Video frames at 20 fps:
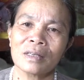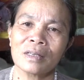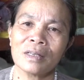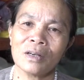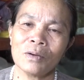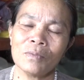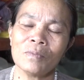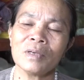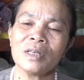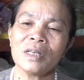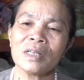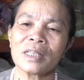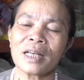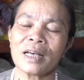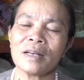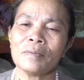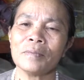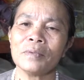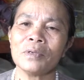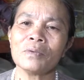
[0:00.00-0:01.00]
cái ống hiện
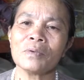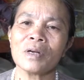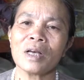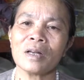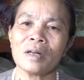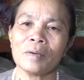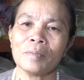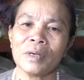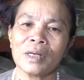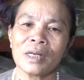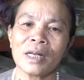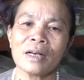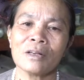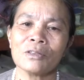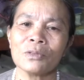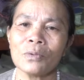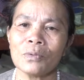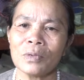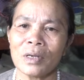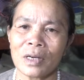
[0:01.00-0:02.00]
tại lúc này là mình
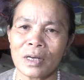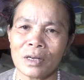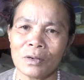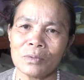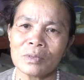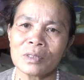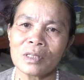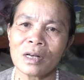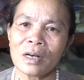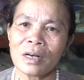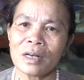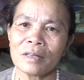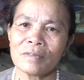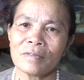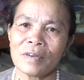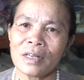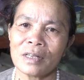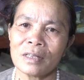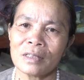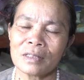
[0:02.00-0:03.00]
đang dùng là cái ống sợi
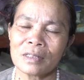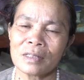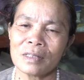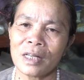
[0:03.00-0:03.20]
và